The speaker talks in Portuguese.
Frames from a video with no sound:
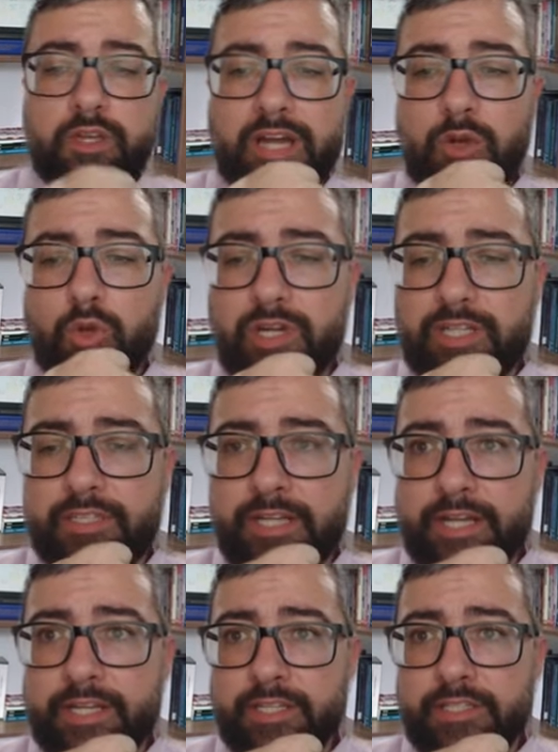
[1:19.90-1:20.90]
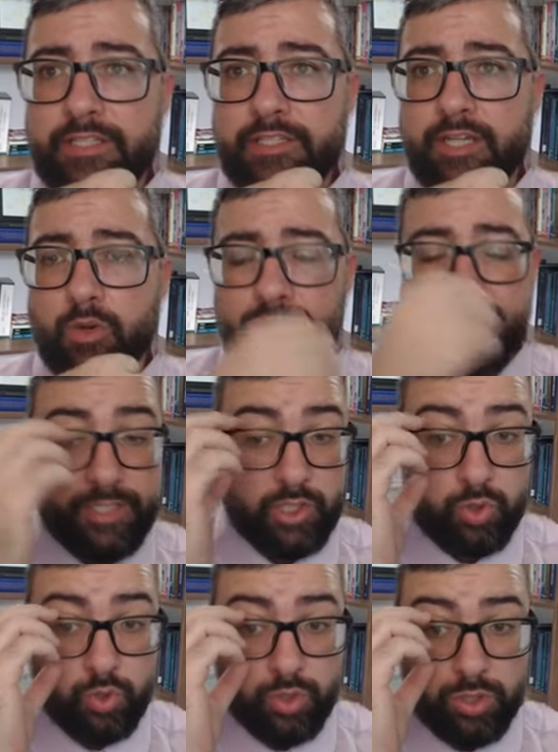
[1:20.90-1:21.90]
A locatária não
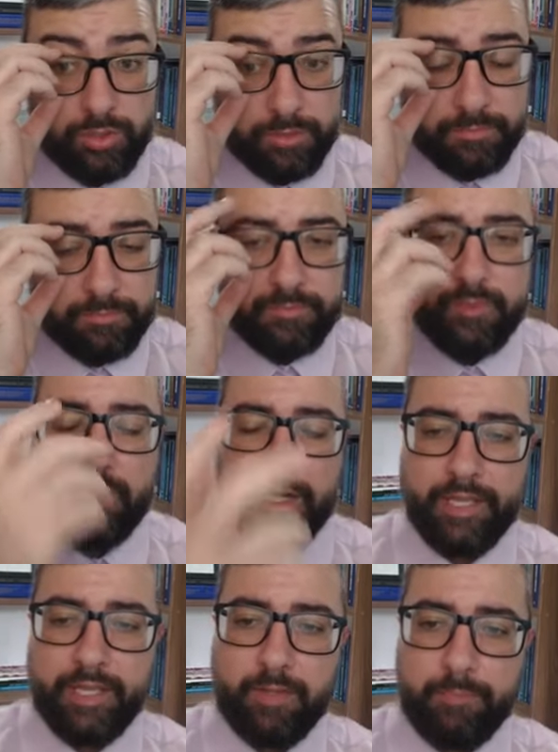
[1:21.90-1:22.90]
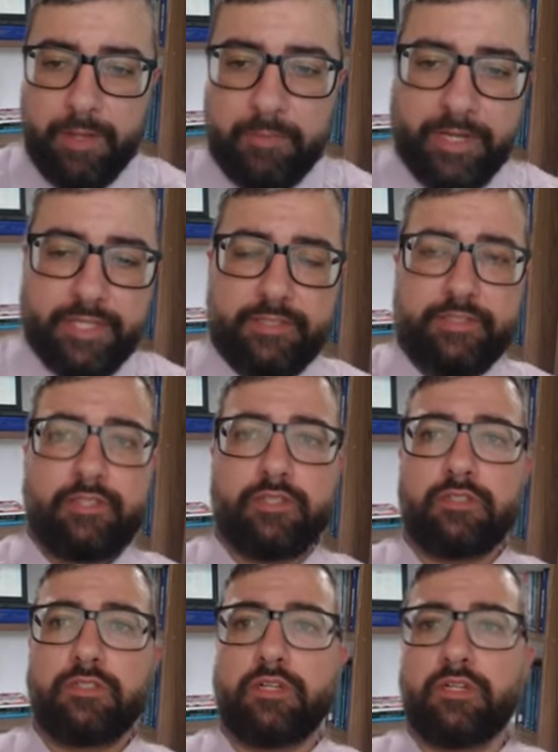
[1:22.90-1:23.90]
aceitou, ela queria permanecer
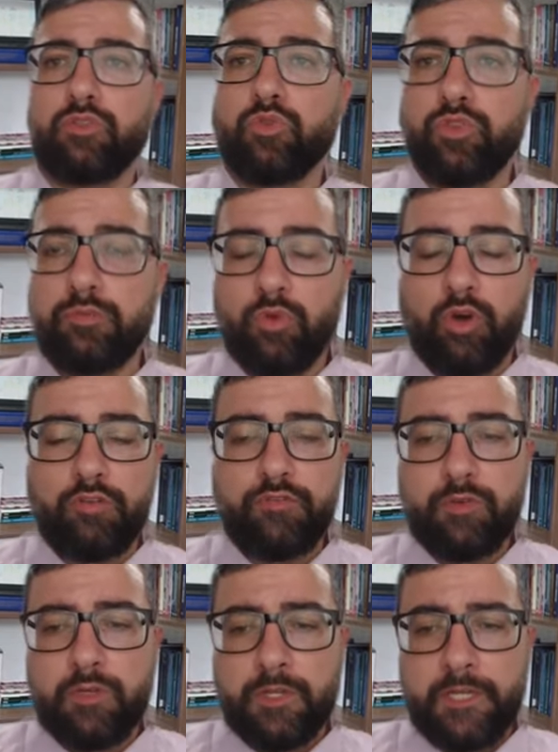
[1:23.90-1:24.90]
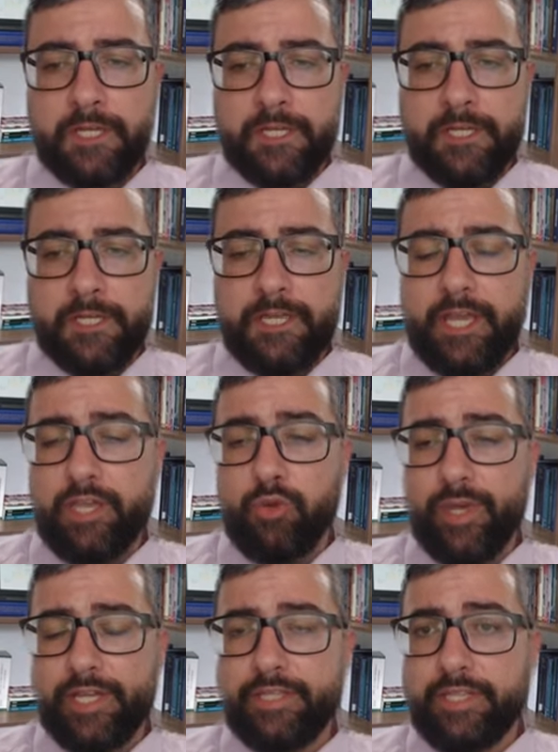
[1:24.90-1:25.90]
eh, no imóvel, e aí
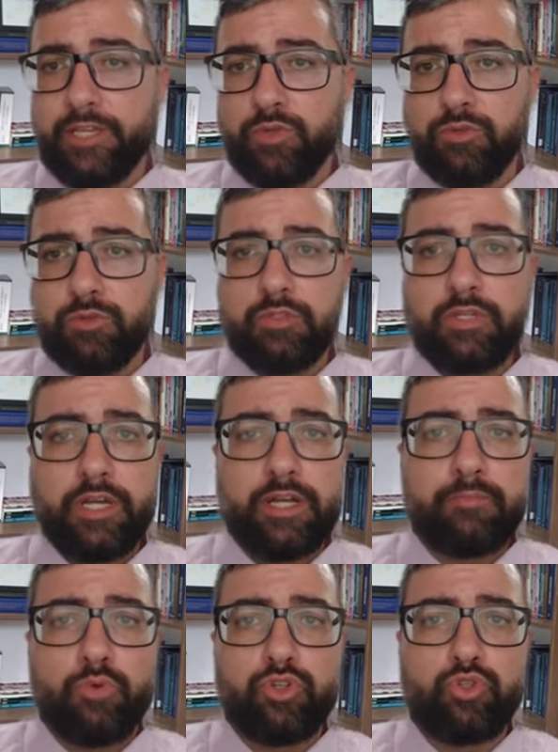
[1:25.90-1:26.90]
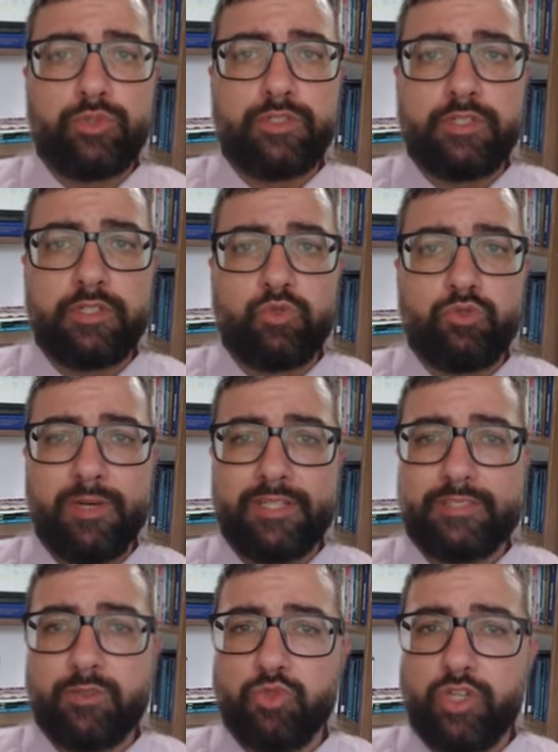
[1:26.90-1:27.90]
o herdeiro acabou ajuizando uma
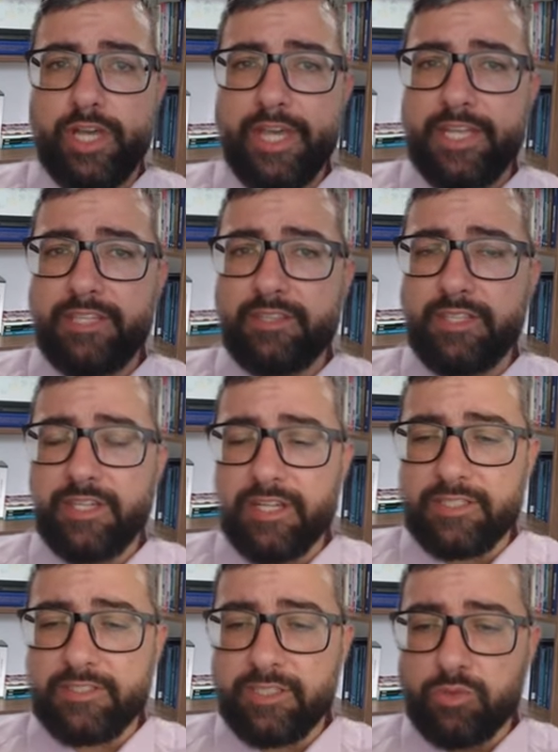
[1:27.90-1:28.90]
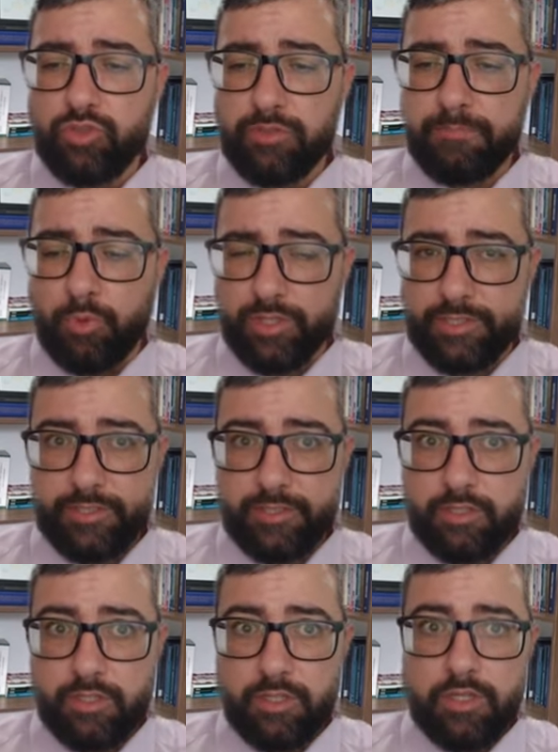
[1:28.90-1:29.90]
ação de reintegração de posse
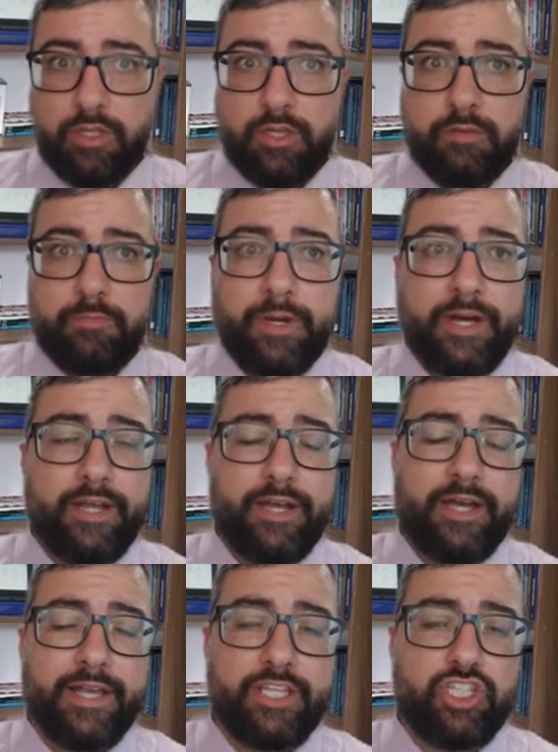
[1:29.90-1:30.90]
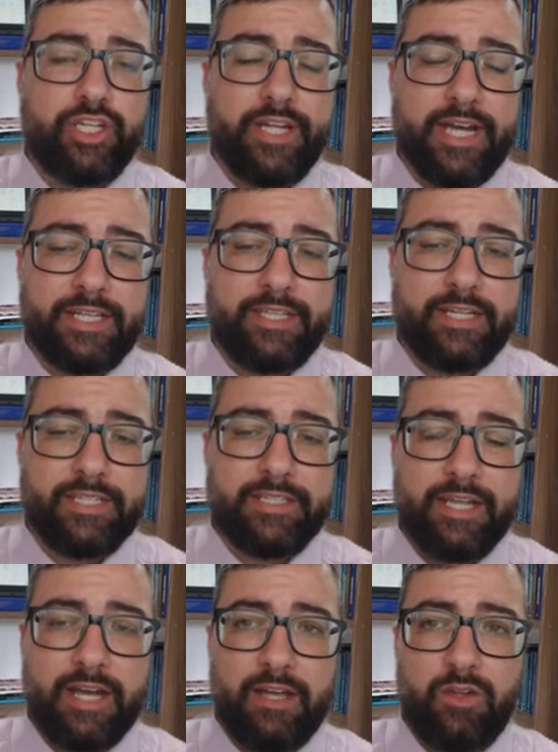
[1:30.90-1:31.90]
para a retirada
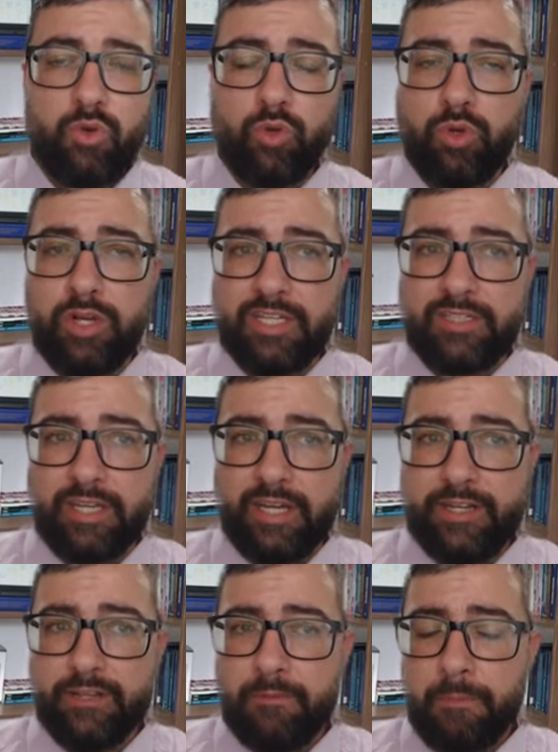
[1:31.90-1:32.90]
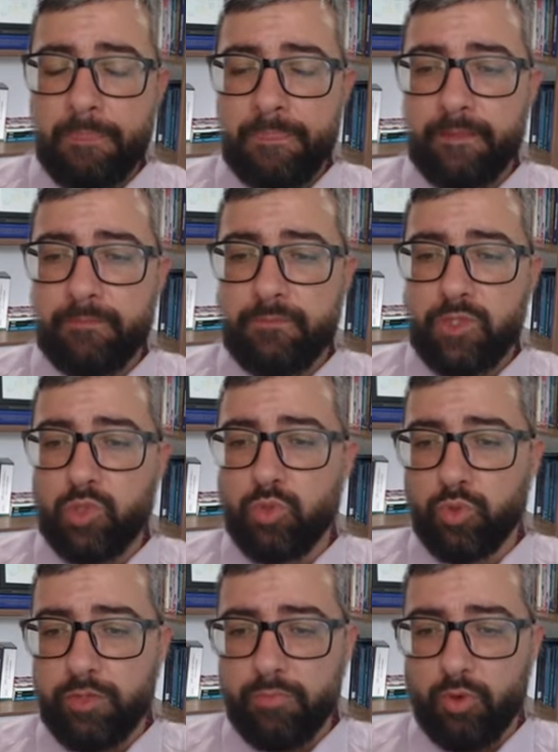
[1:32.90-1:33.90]
da locatária
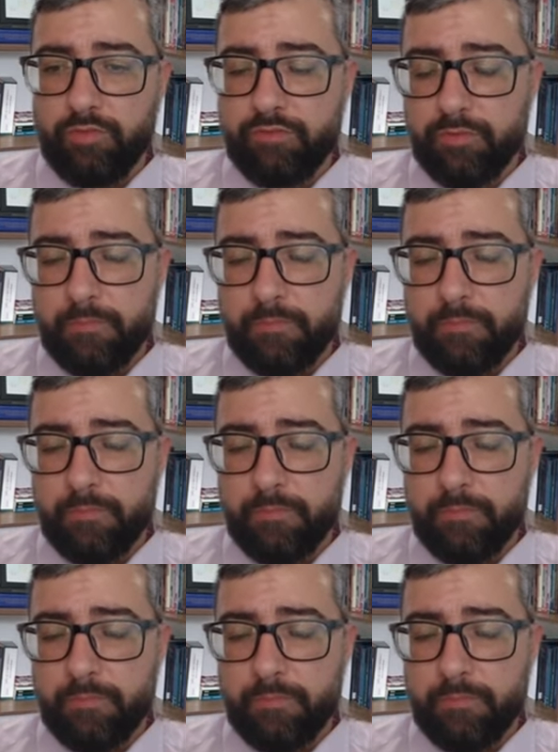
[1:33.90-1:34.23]
do imóvel.